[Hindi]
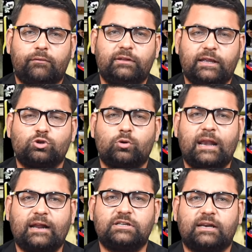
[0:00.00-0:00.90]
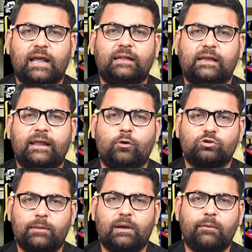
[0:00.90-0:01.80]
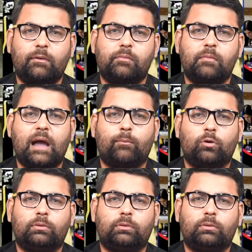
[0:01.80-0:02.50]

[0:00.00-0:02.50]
विदेशों में लेक्चर क्या दिए गए हैं उसके बारे में भी मैं आपको